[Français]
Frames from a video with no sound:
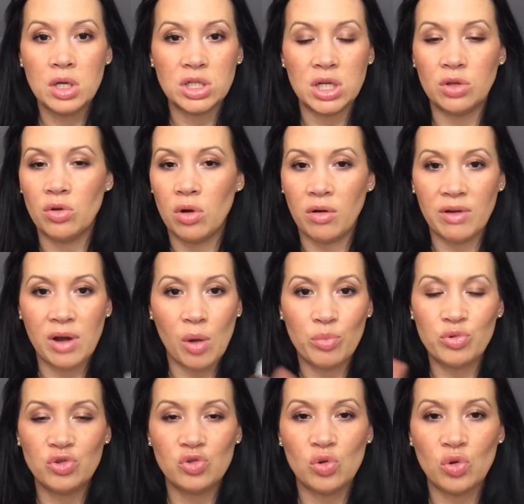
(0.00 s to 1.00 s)
j'adore. en
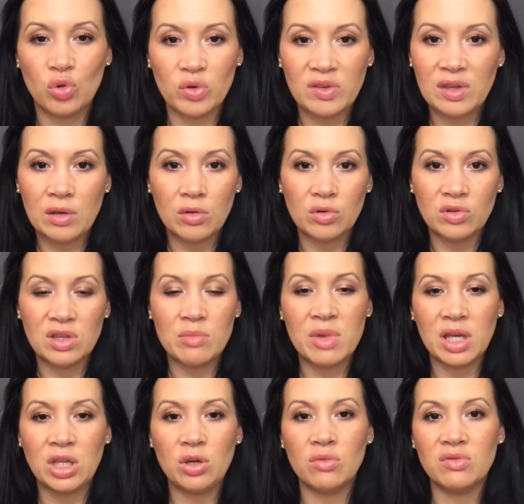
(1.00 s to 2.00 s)
plus, le côté
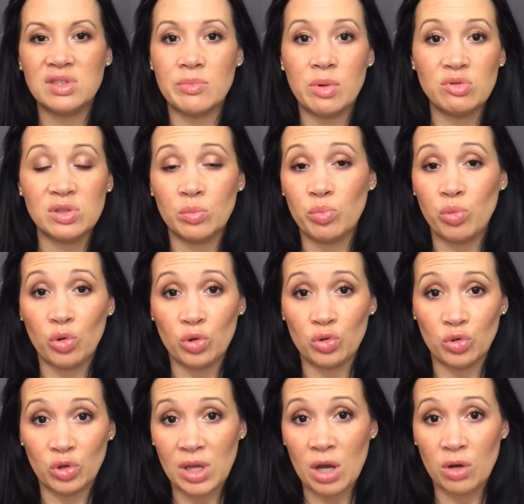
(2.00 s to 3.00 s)
démaquillant, vous n'avez pas besoin de
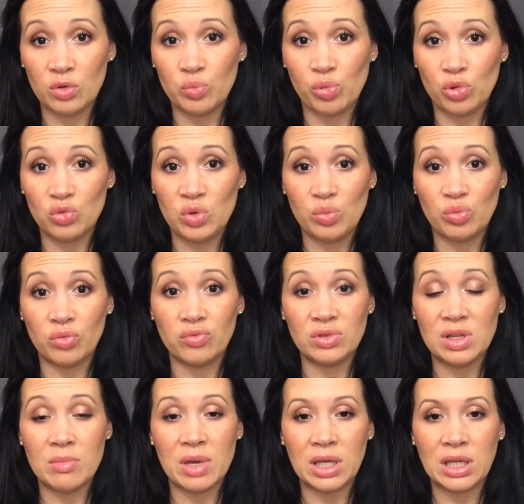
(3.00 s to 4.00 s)
prendre 40 produits pour
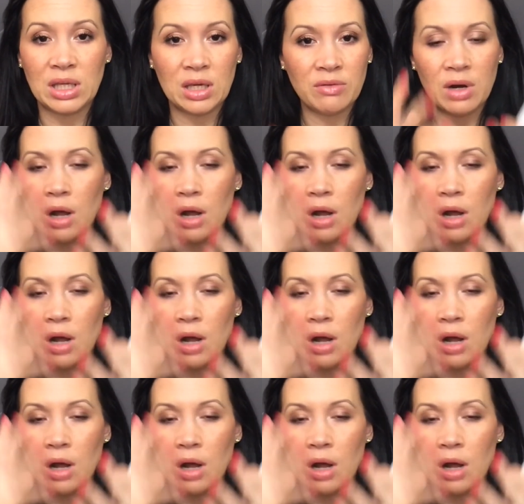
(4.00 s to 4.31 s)
vous démaquiller.